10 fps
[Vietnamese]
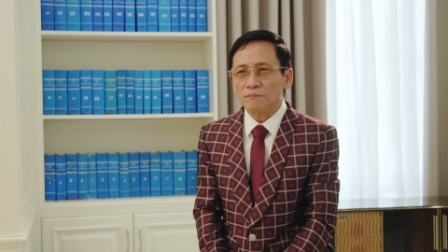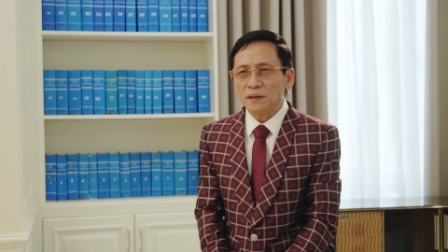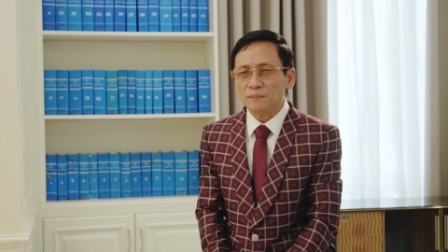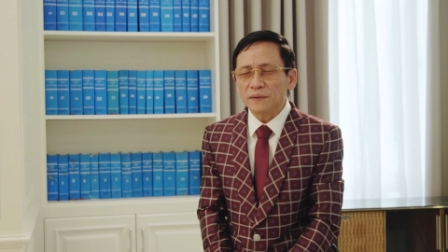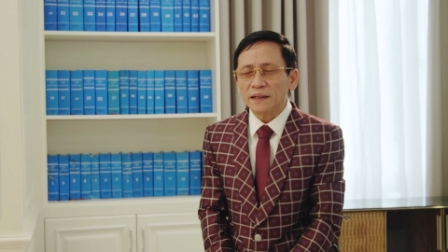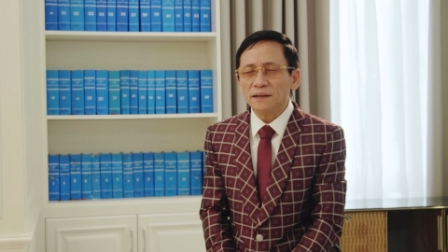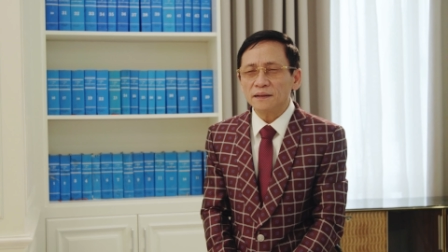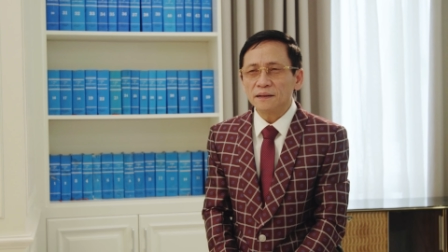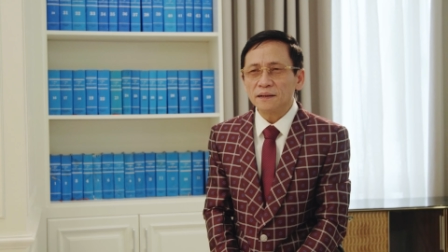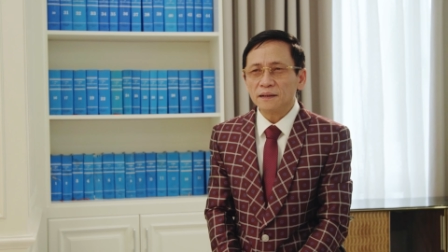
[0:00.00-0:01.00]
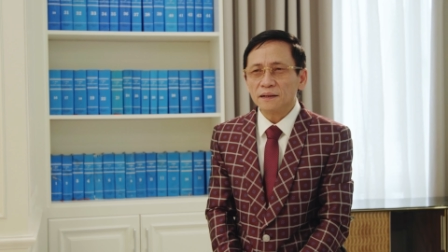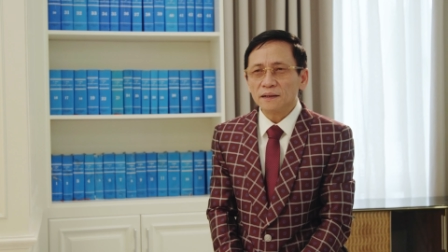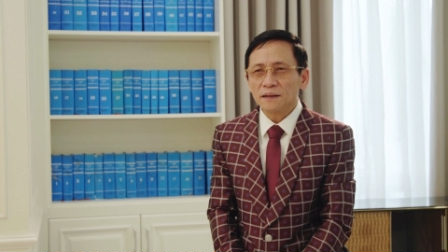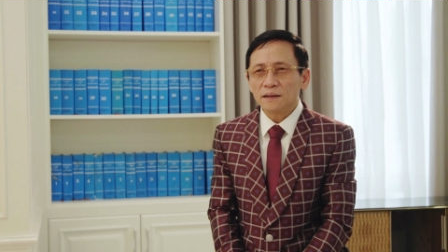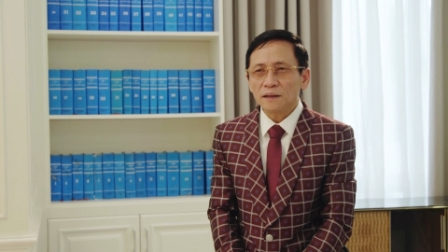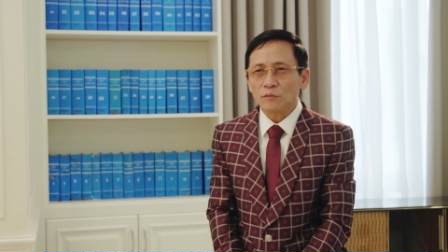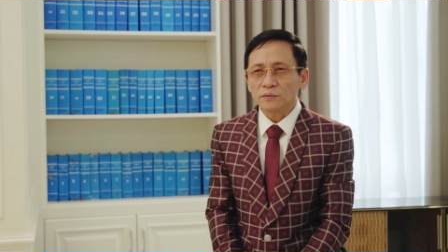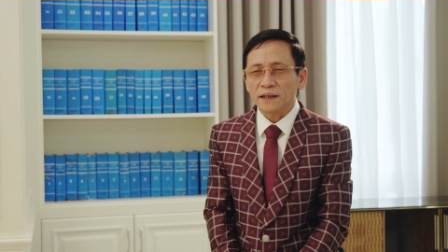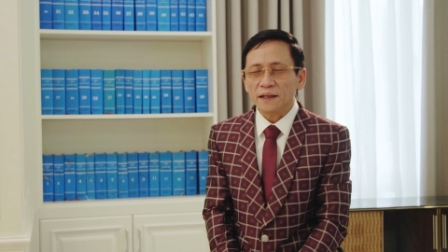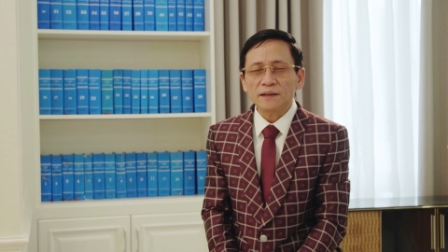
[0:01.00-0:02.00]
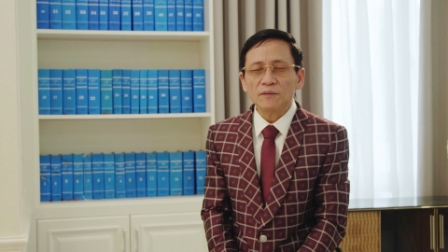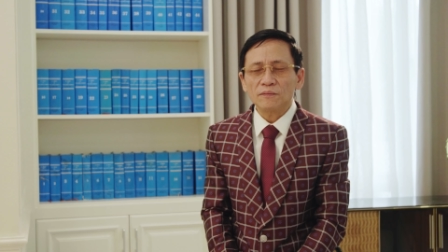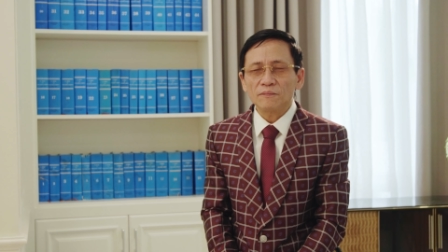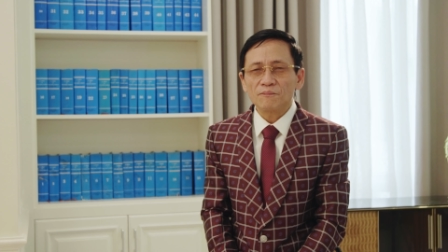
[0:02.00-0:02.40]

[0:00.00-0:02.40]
bất biến không thể gây động